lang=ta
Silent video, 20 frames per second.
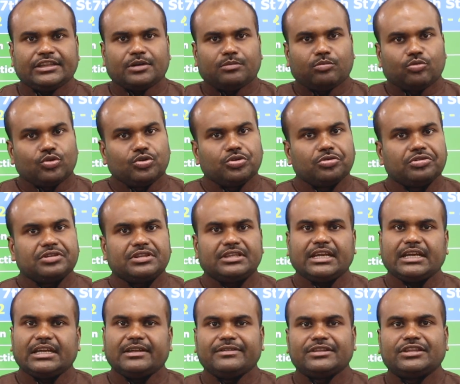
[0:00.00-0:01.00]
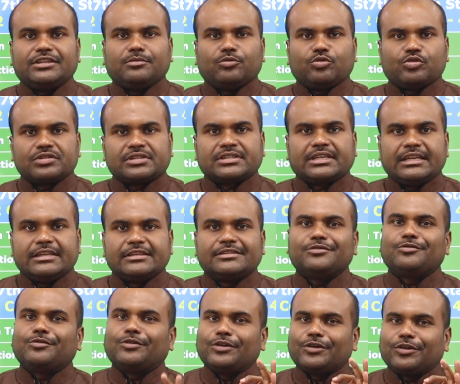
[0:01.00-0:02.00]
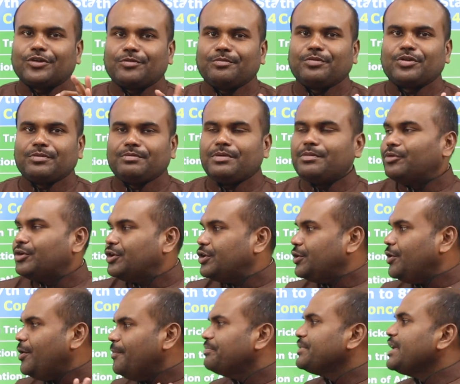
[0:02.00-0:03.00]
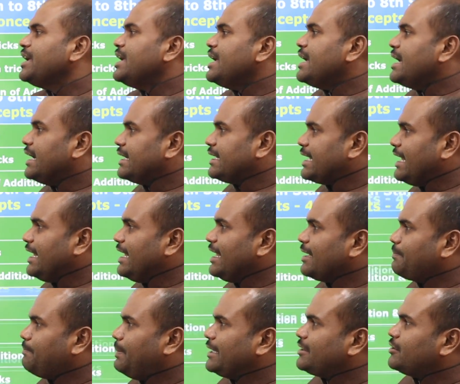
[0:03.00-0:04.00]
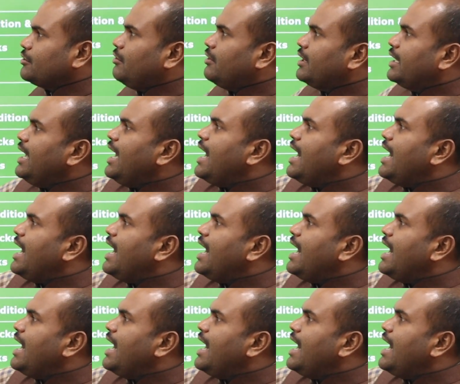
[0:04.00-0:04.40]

இந்த முந்நூற்றி எழுபத்தி மூணு ஸ்கில்ஸ் உங்களுக்கு ரொம்ப ரொம்ப முக்கியம் நல்லா பார்த்துக்கோங்க